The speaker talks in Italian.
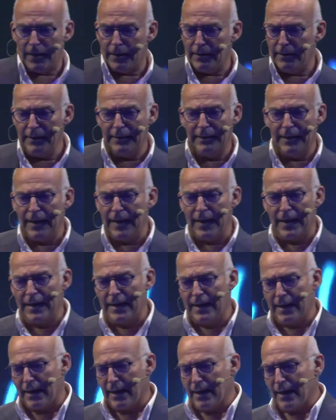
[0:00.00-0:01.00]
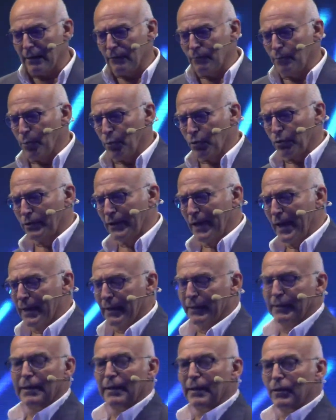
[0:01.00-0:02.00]
l'idea era
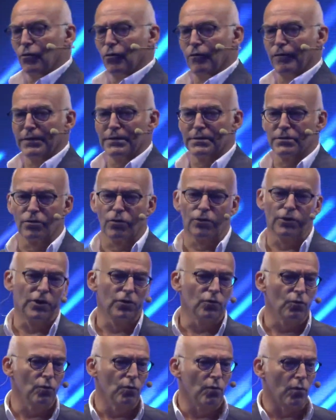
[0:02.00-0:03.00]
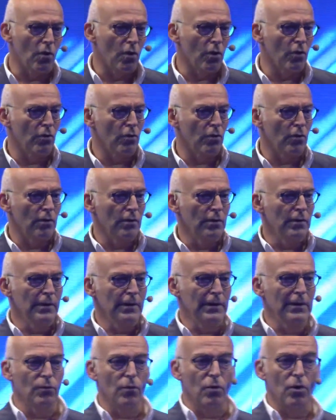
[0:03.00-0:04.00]
portare dell'innovazione in un luogo
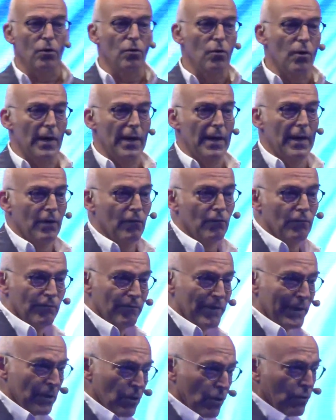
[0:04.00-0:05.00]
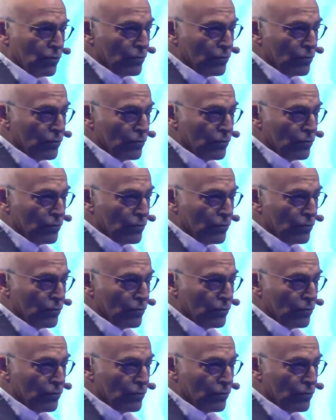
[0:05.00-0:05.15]
il luogo è un vecchio